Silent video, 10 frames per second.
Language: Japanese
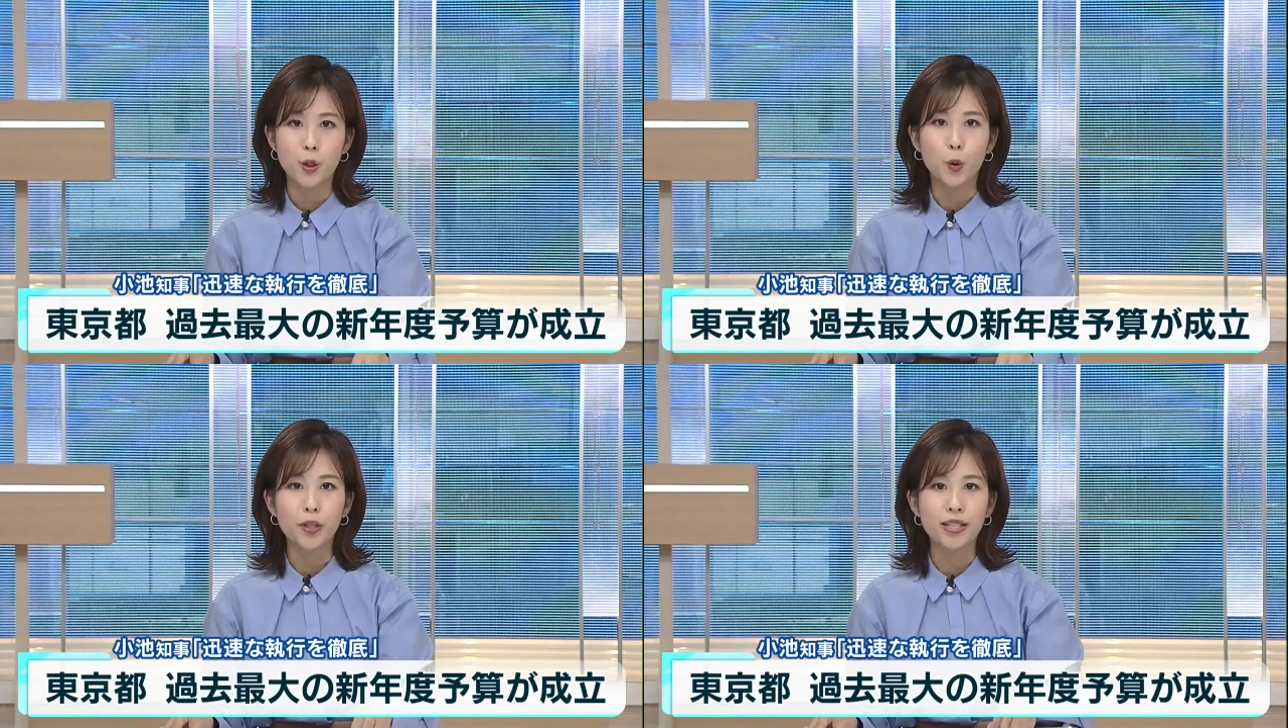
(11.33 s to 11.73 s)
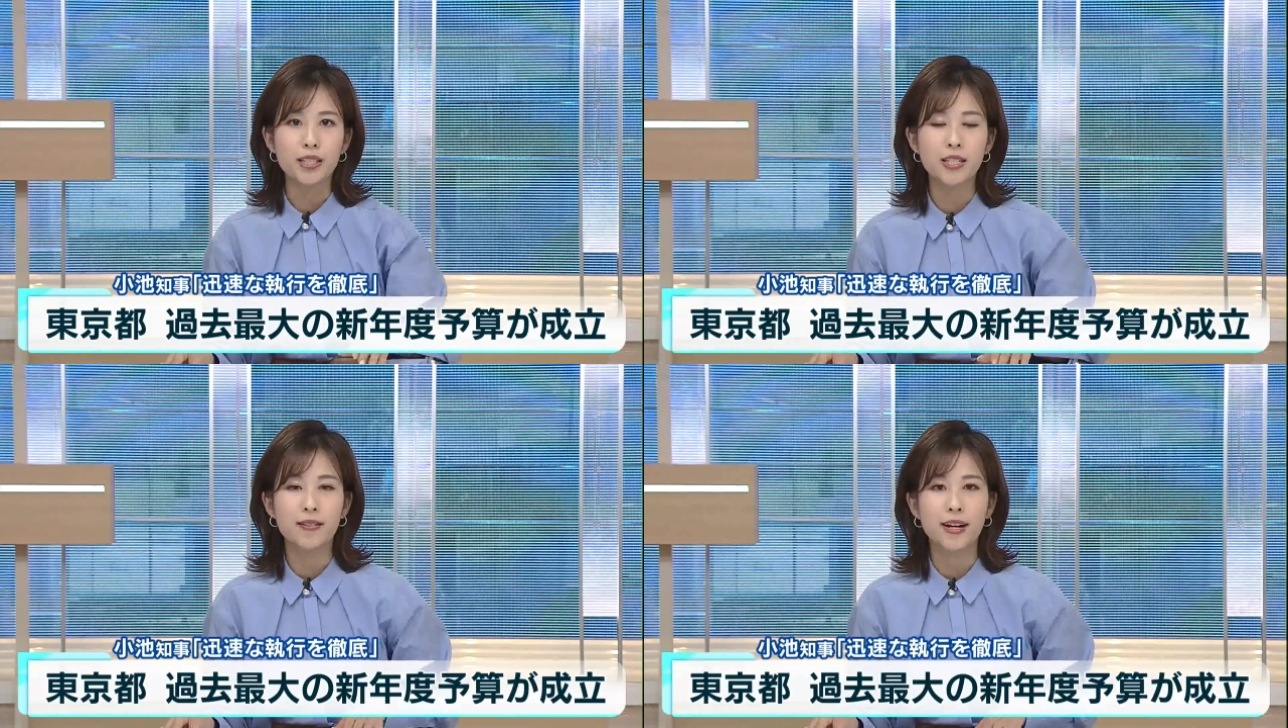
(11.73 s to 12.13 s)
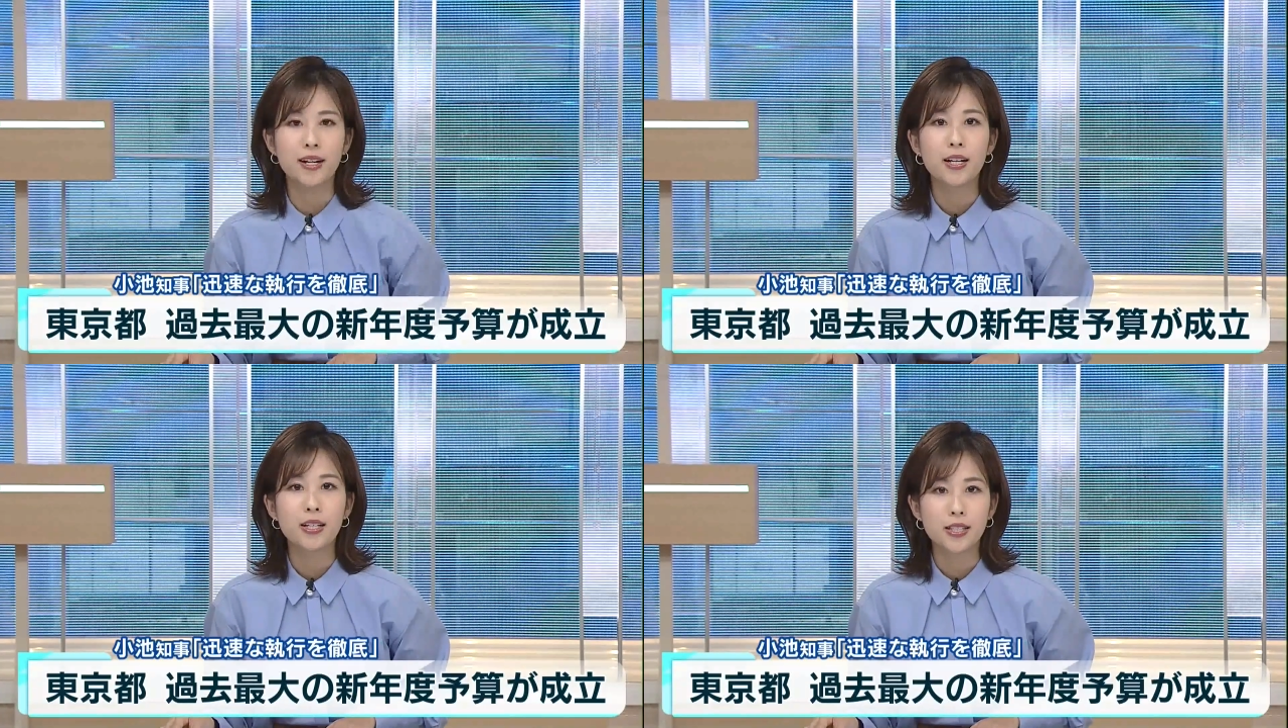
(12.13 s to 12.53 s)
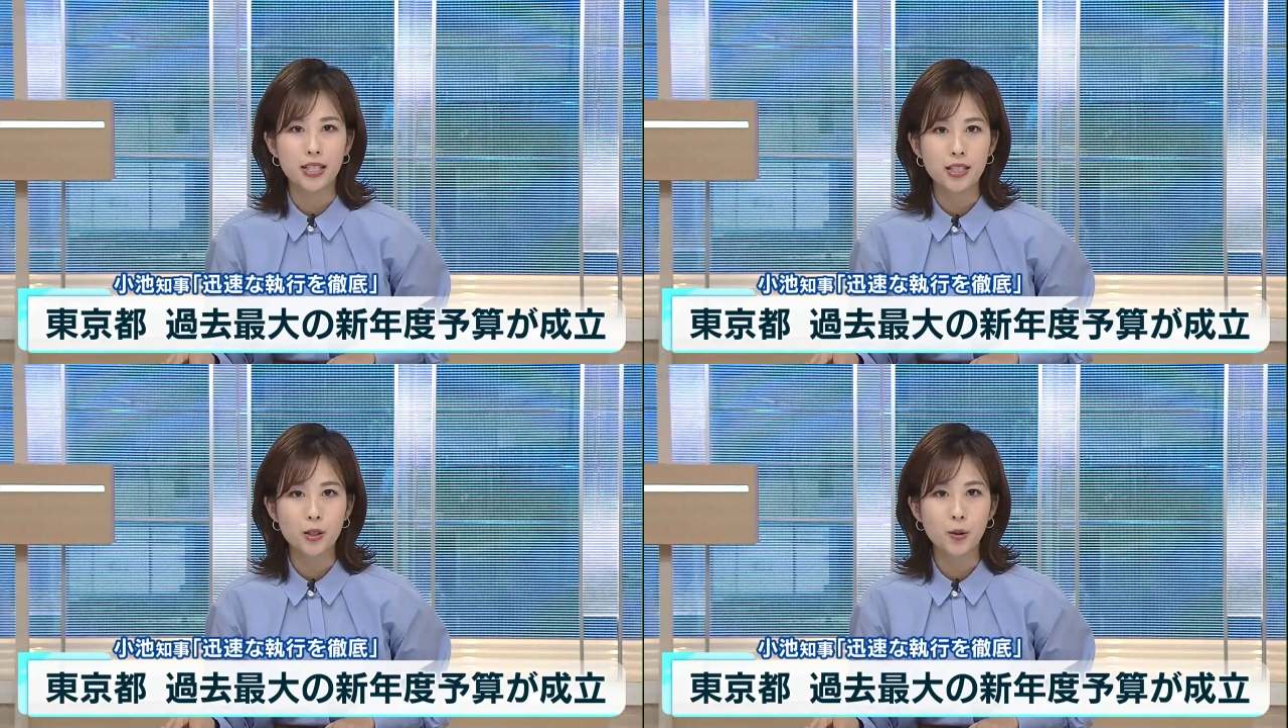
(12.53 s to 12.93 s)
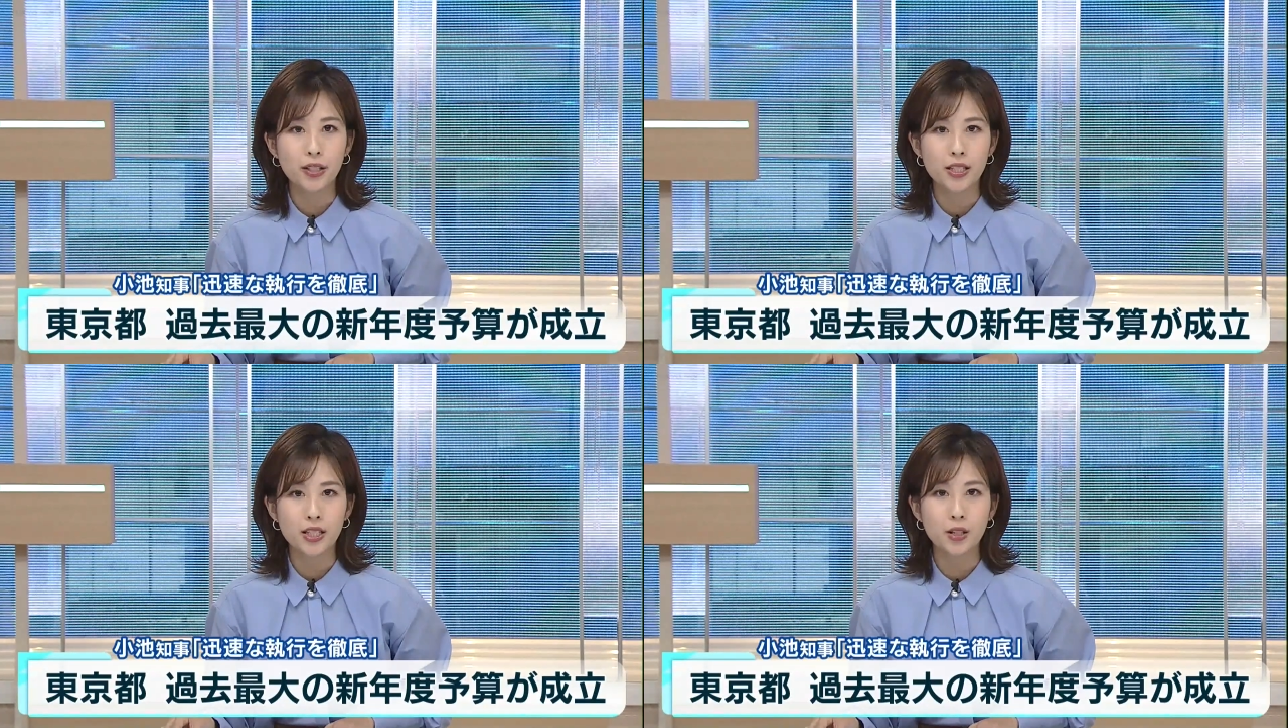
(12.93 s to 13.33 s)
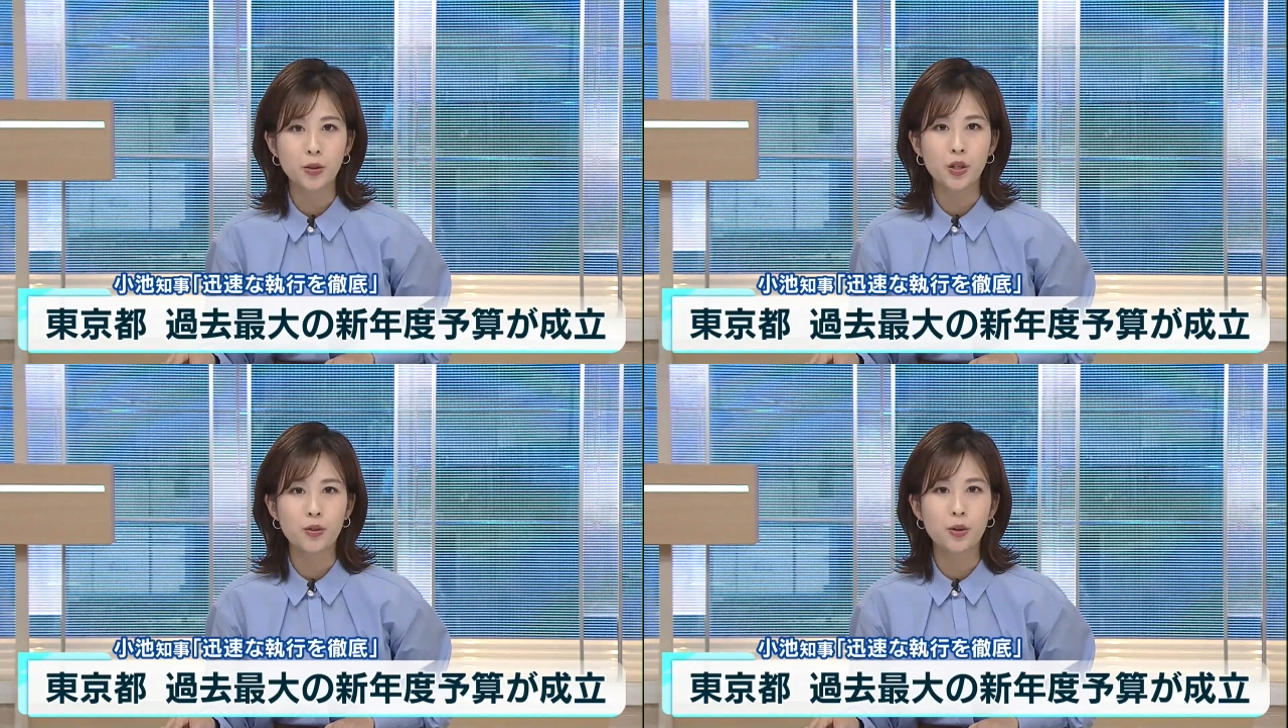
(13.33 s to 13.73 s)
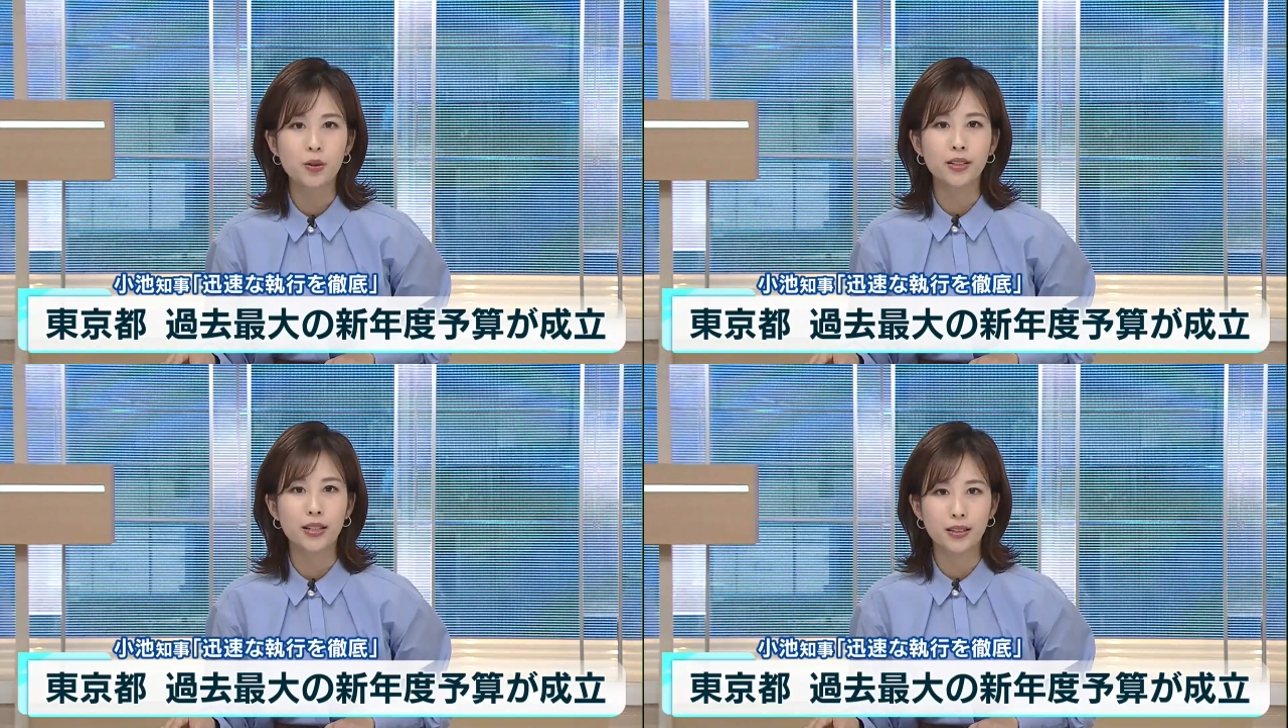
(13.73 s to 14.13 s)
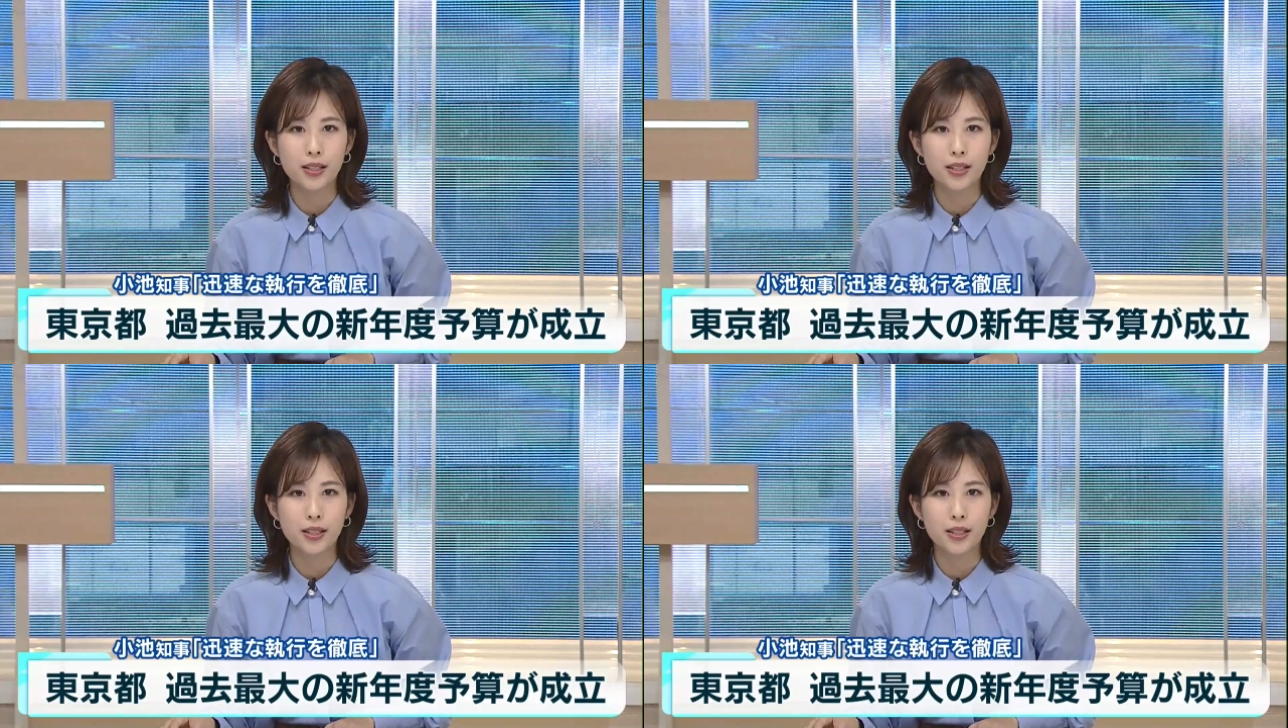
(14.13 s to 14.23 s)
小池知事は迅速な執行を徹